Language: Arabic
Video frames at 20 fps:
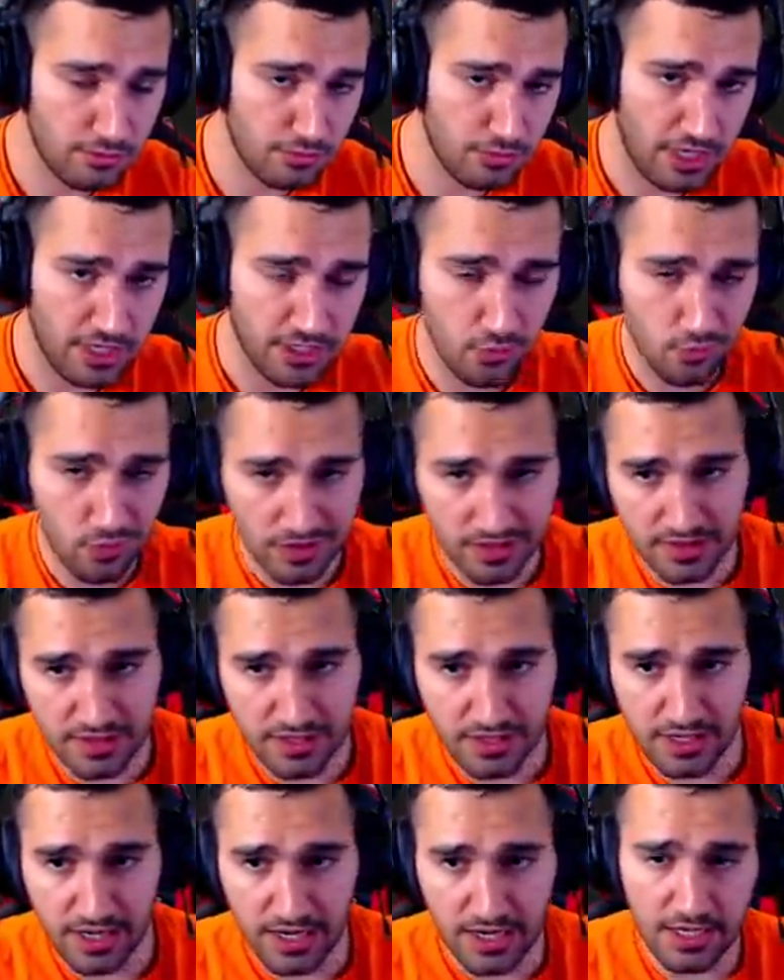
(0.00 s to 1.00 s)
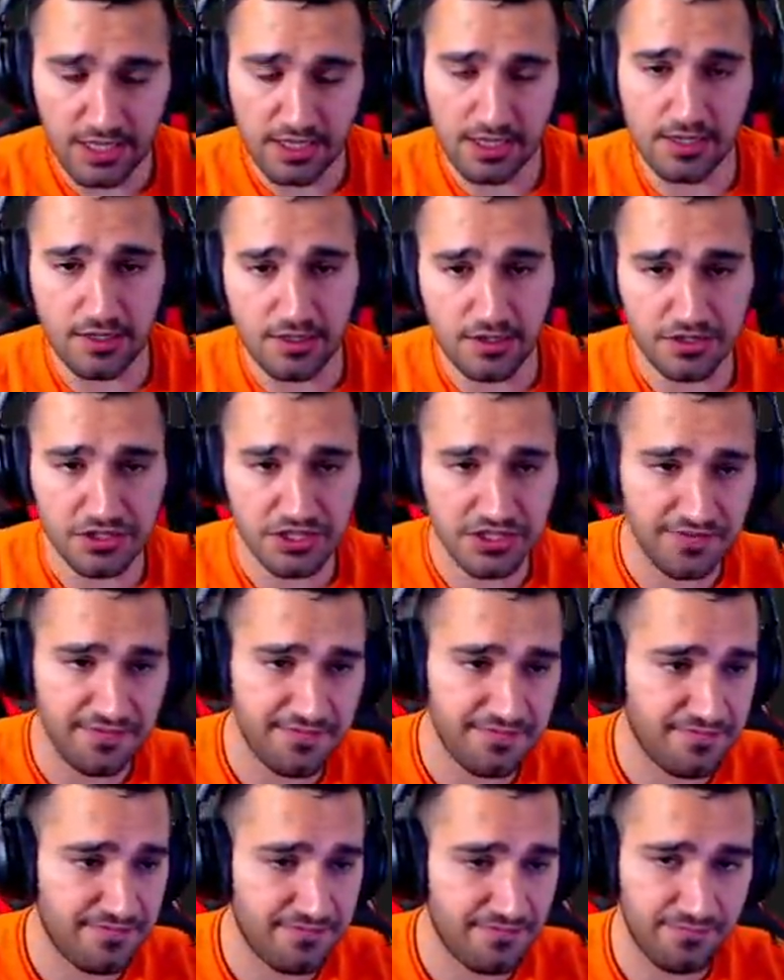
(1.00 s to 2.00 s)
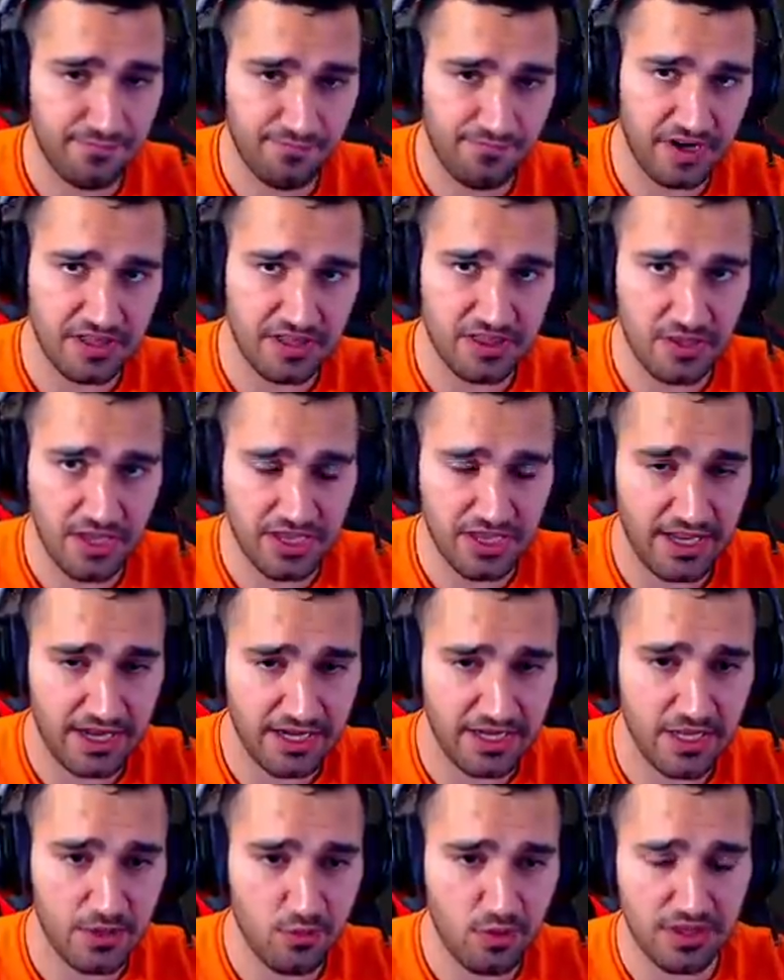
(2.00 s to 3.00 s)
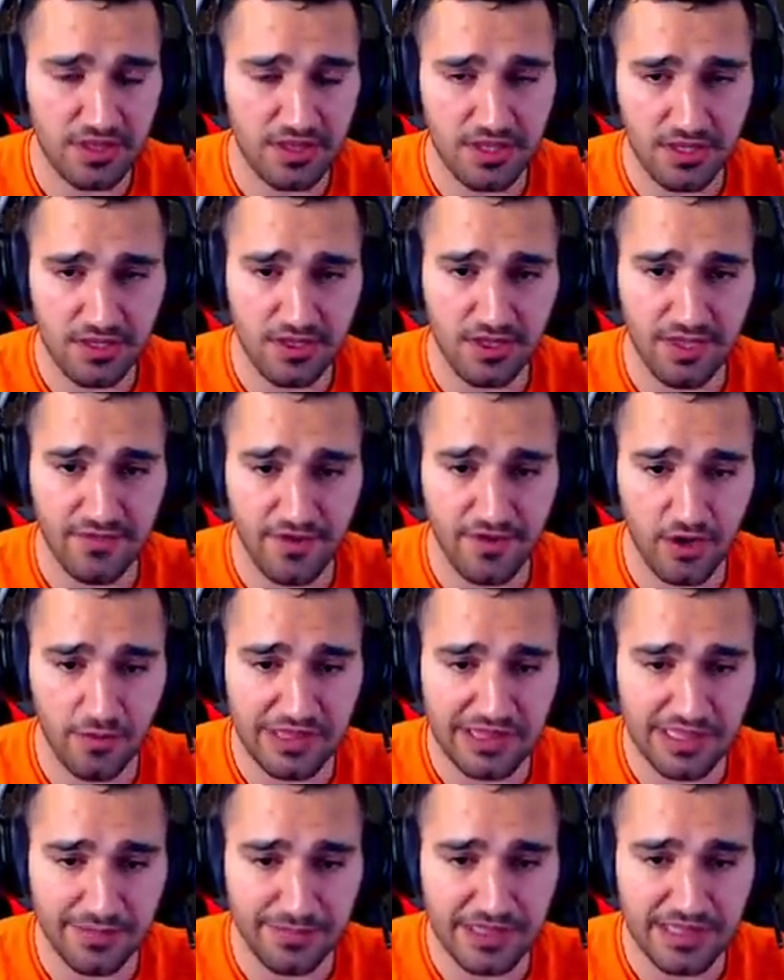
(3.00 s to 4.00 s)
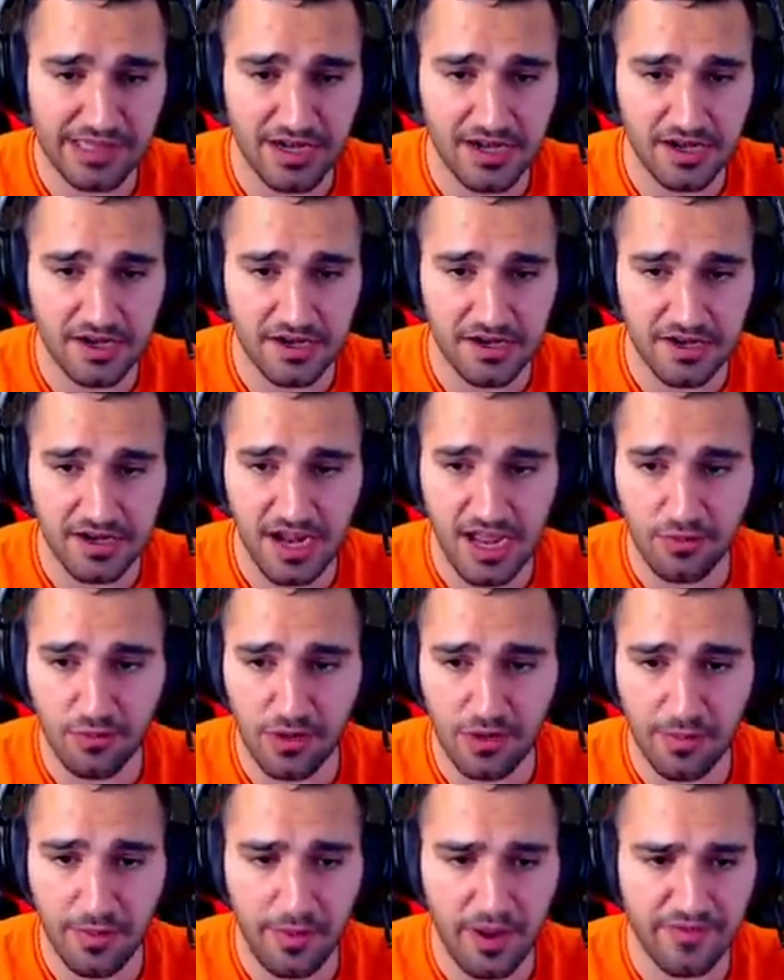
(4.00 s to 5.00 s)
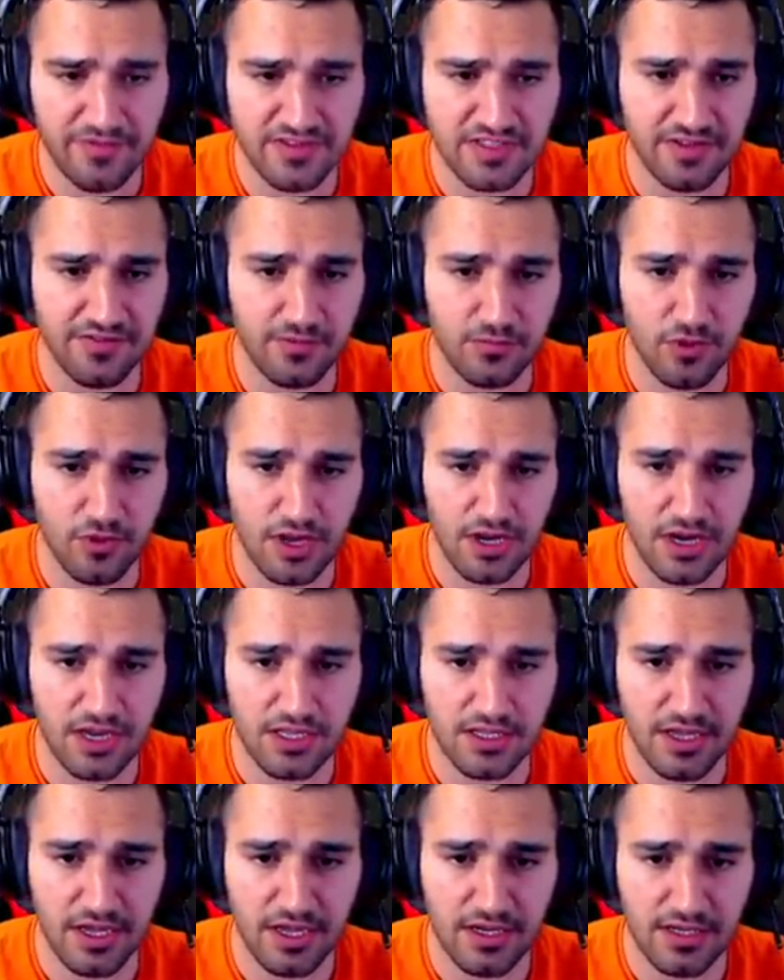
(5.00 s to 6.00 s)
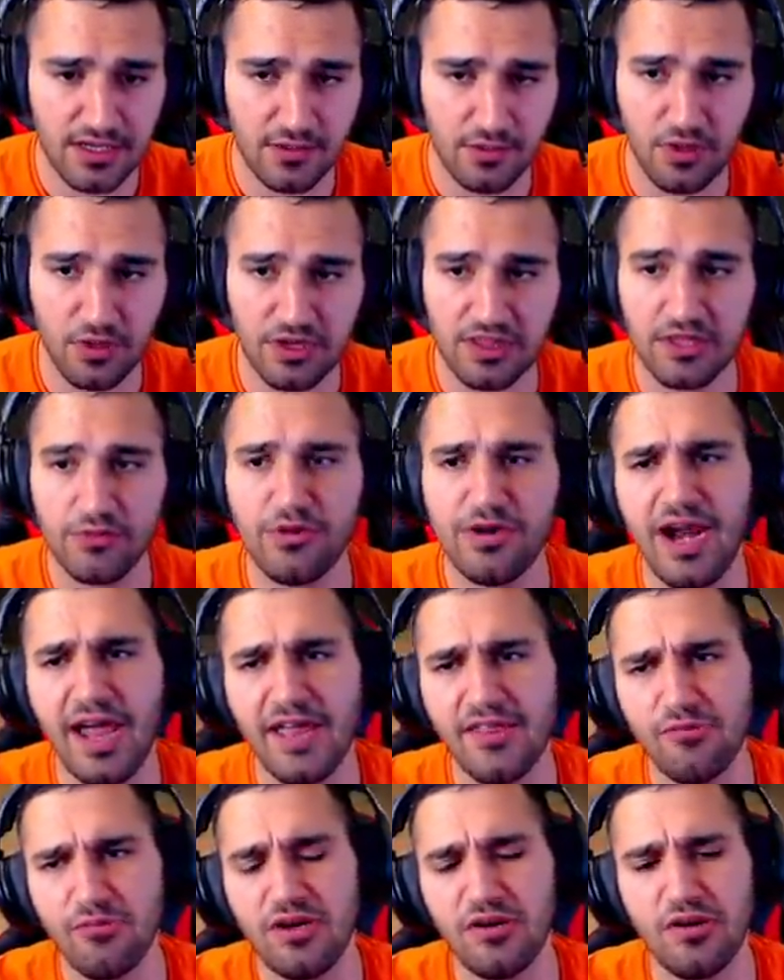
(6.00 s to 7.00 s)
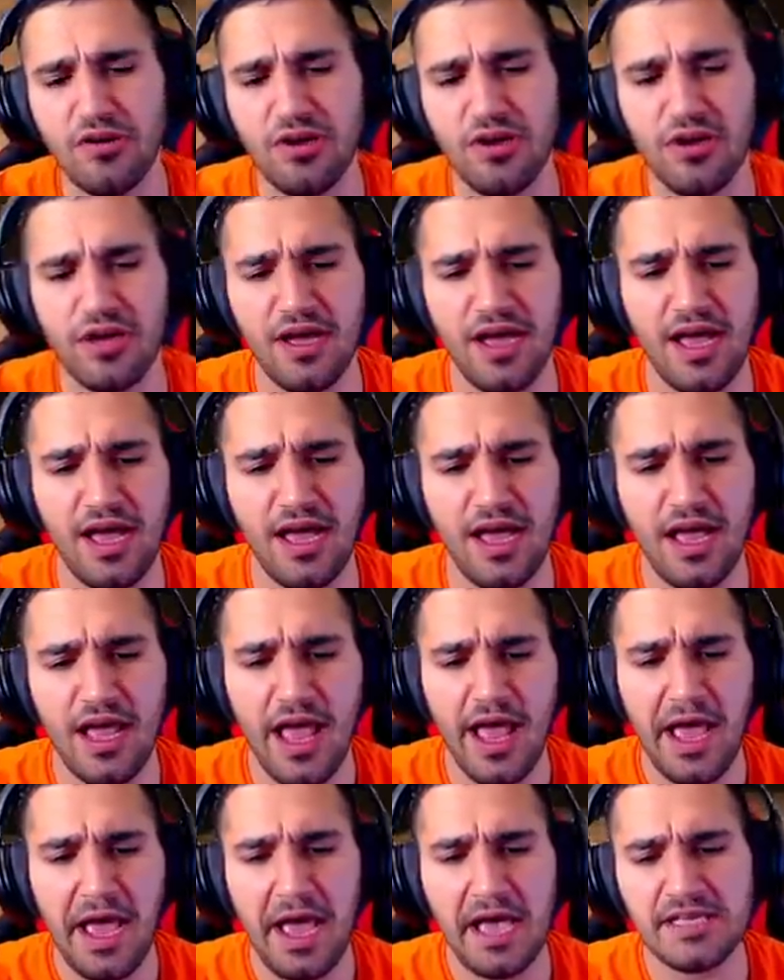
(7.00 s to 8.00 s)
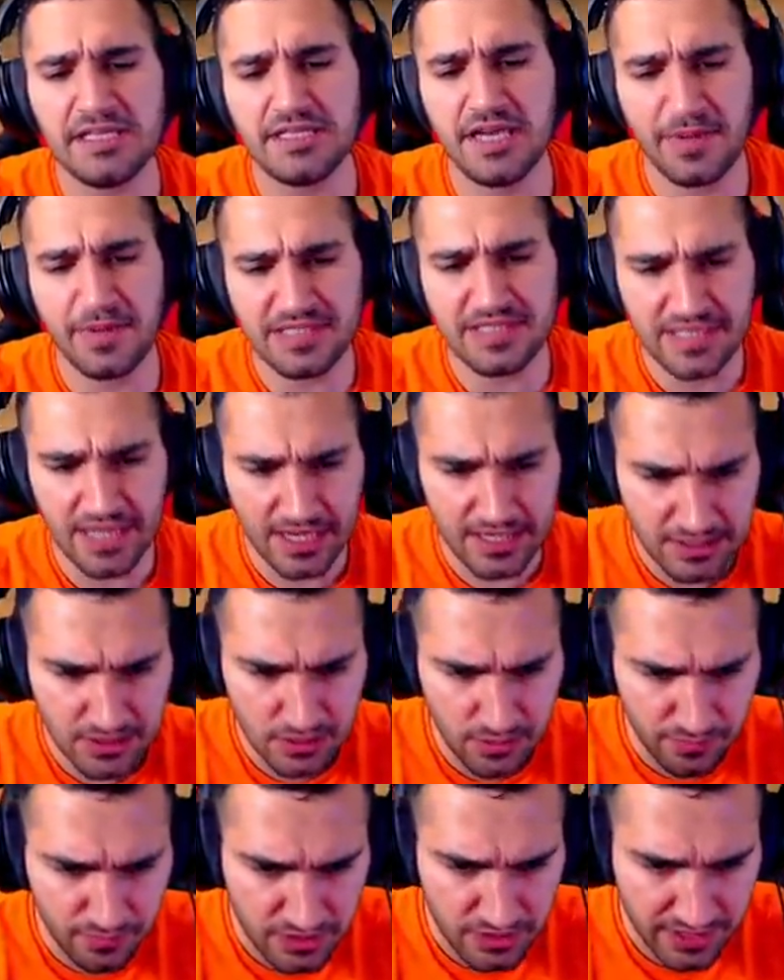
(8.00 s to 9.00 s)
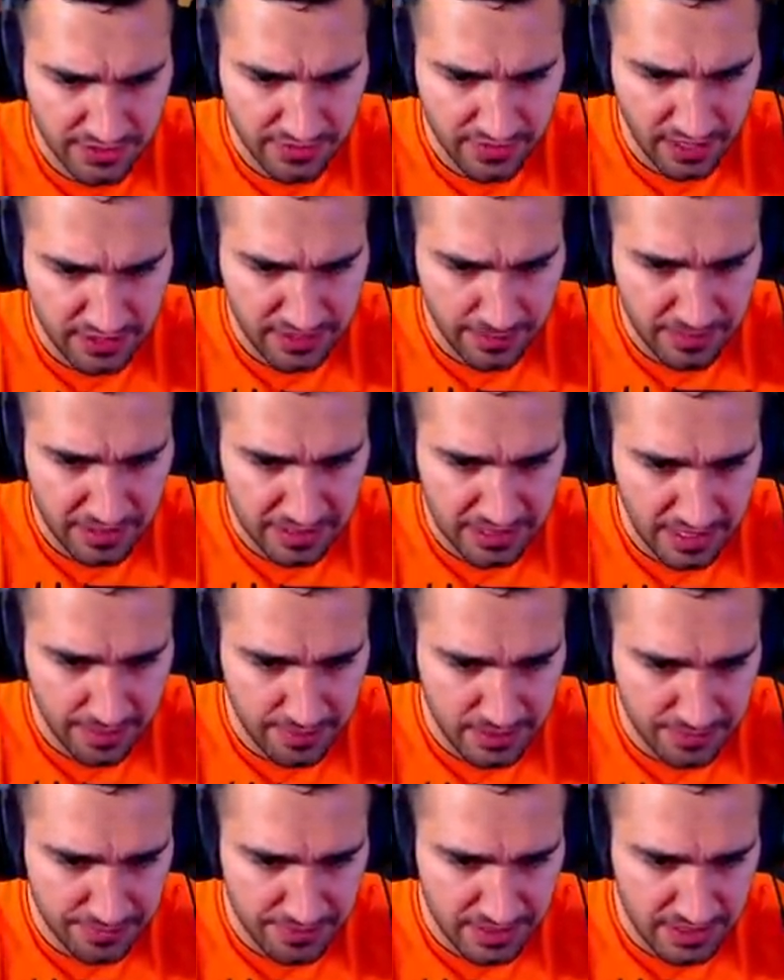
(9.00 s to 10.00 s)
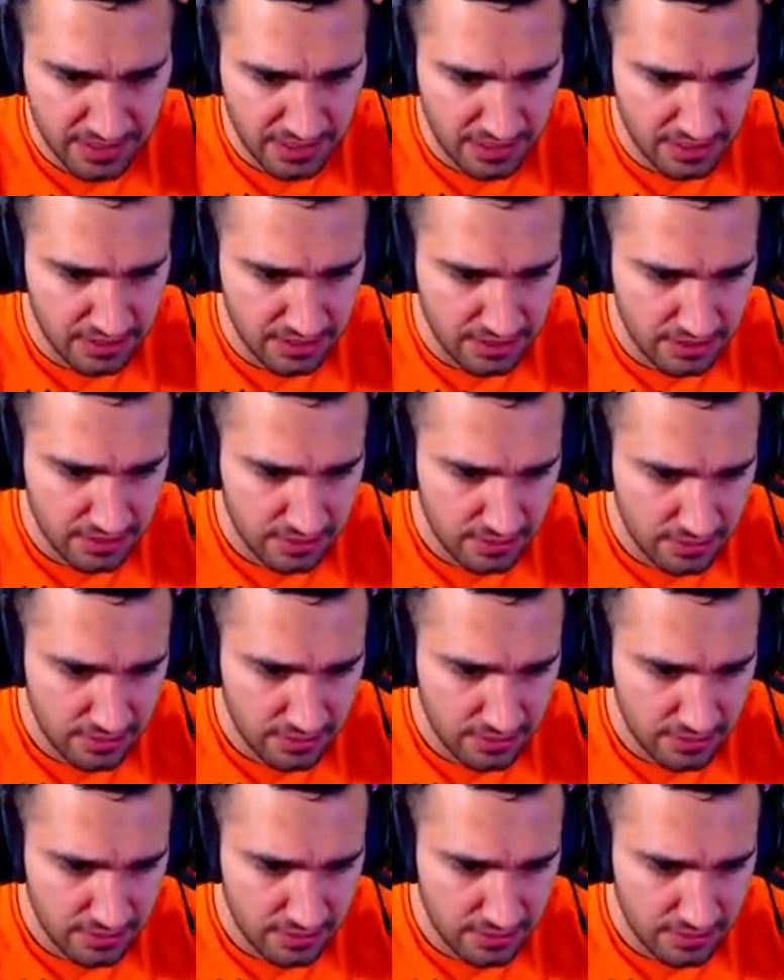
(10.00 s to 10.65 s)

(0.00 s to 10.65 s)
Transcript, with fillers: يعني وردي على شيء فرد هيك يعني هيك وردي كيف اقول مثل مثل الرعد ولا ما بعرف اذا فهمتوا علي يعني الوردي ولا الرعد لونه ازرق بس يعني شوفوا هيك رعد عم يطلع من من الايد